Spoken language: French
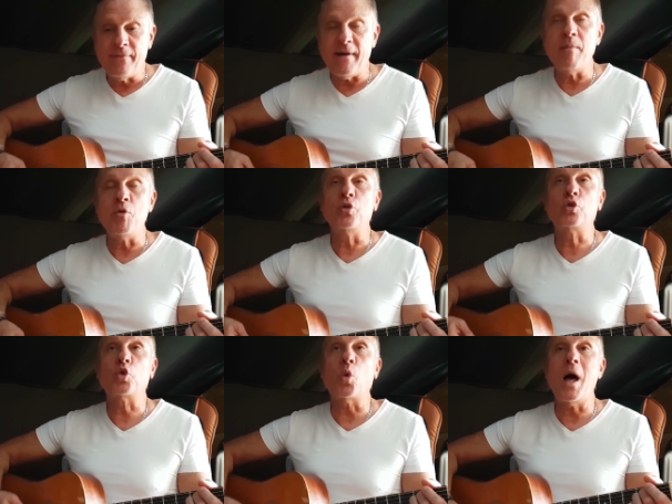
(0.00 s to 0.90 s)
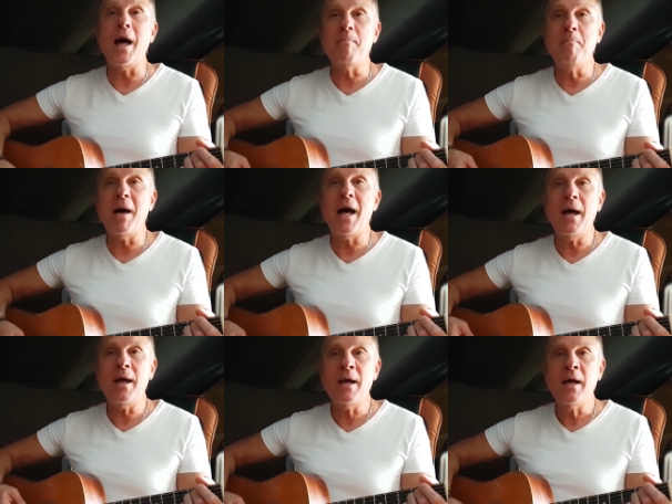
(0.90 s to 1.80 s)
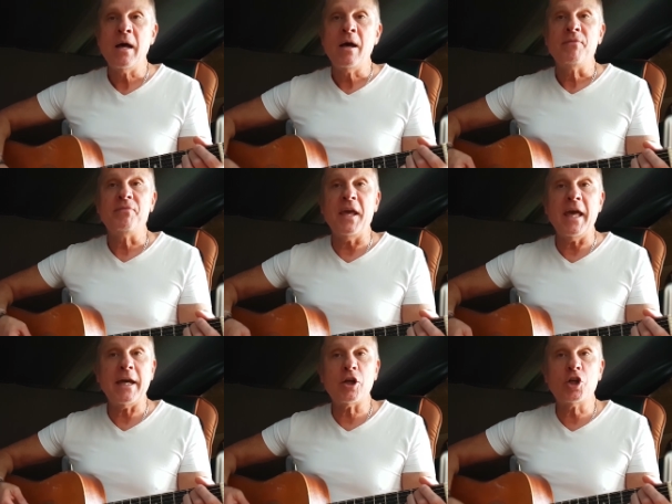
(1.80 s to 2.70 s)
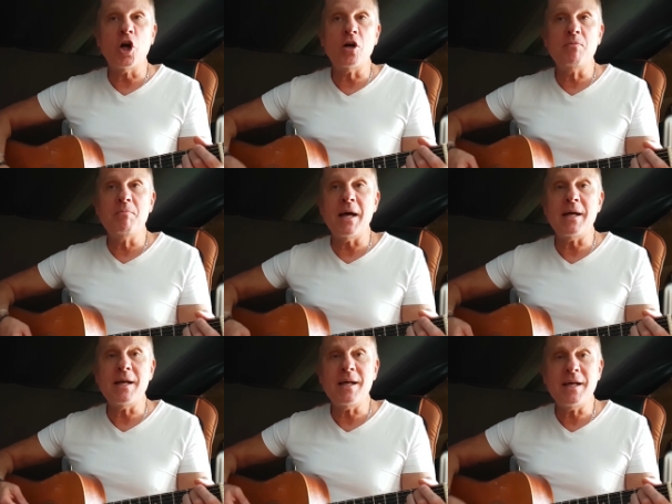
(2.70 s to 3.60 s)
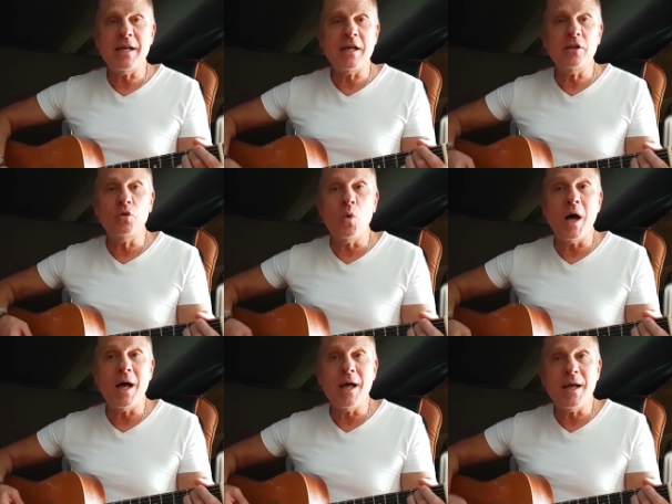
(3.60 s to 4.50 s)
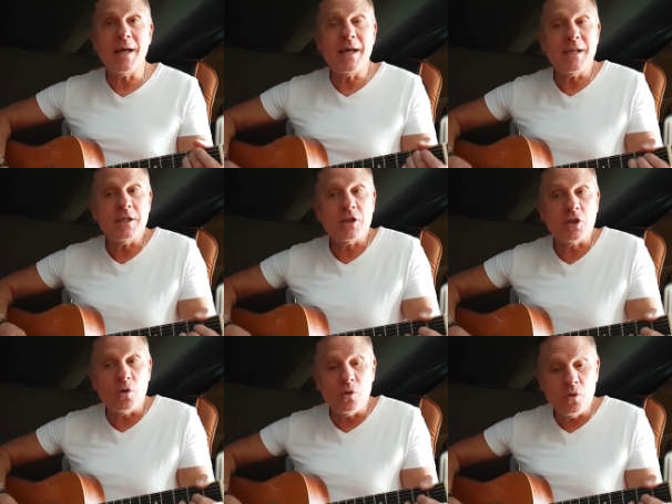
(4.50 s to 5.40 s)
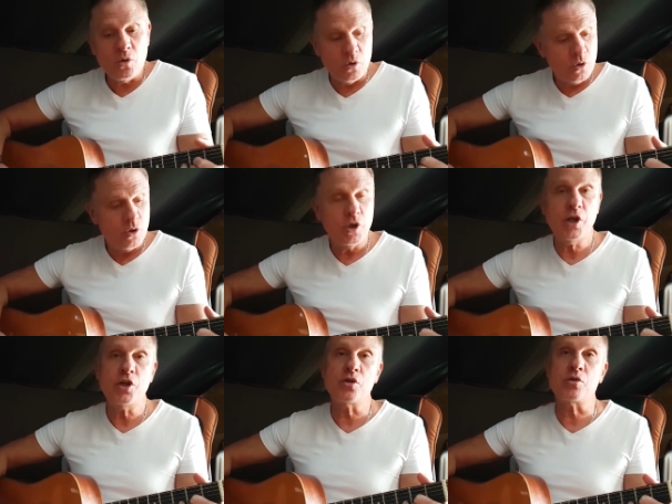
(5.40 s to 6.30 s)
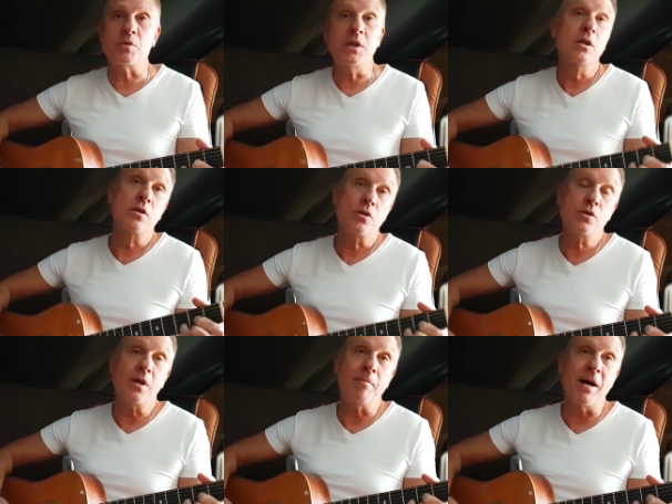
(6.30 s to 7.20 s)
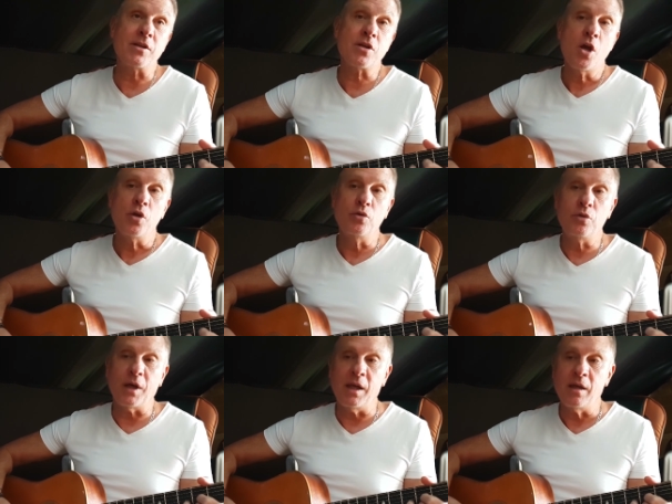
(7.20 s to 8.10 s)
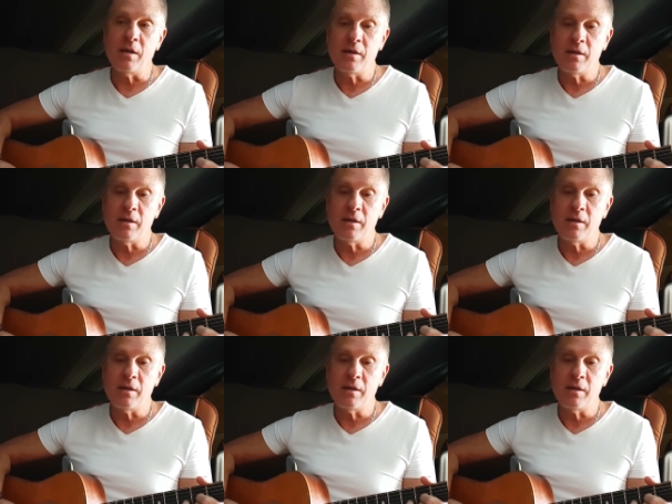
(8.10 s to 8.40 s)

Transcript: fameux trois mâts, fier comme un oiseau. Et je suis sur la basse du Ré.